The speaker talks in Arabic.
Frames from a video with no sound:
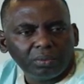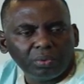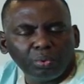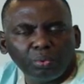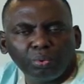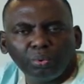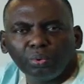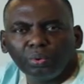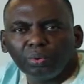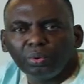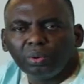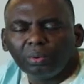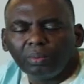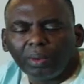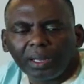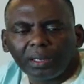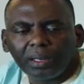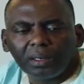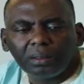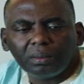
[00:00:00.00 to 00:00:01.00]
ويقولوا
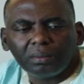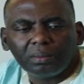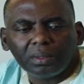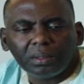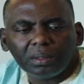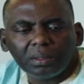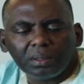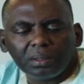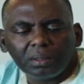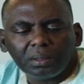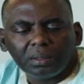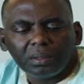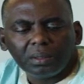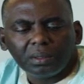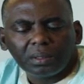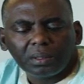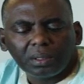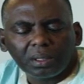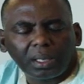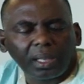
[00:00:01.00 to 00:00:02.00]
لهم عنهم
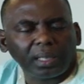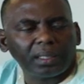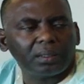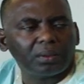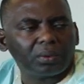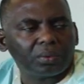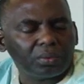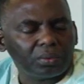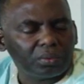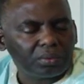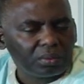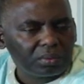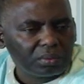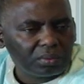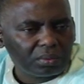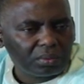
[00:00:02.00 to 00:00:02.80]
يقيروا